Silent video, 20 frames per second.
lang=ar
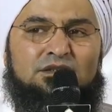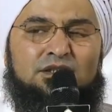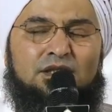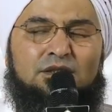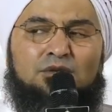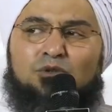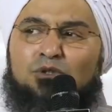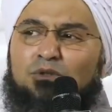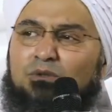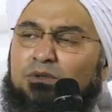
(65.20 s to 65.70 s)

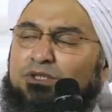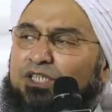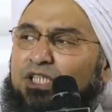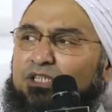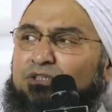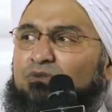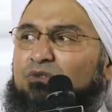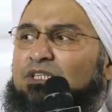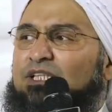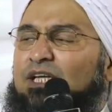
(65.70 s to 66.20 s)
يقول
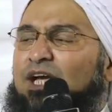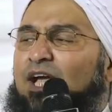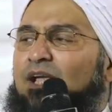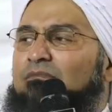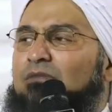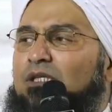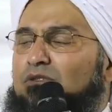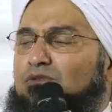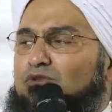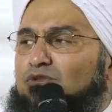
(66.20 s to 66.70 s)
وجدتني
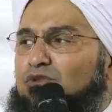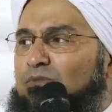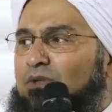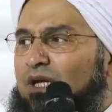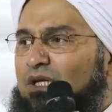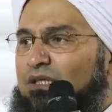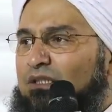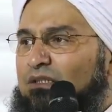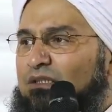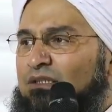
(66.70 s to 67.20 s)
أحمل
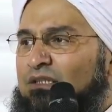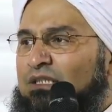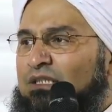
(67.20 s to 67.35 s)
السبحة